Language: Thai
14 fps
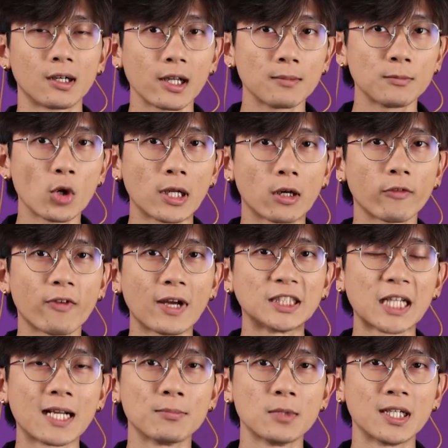เริ่มด้วยรถไฟ
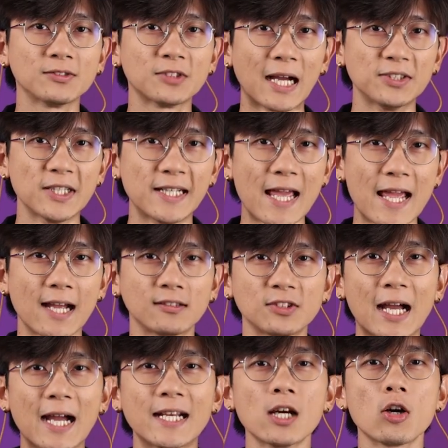ชานเมืองสายสีแดง
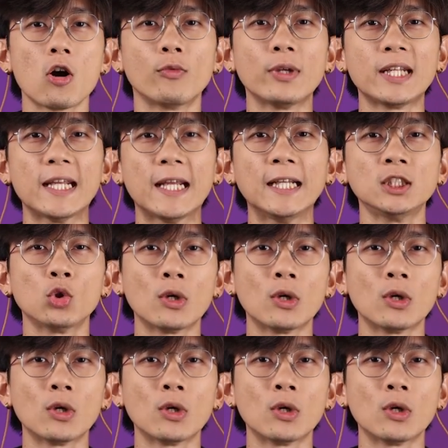สายนครวิถี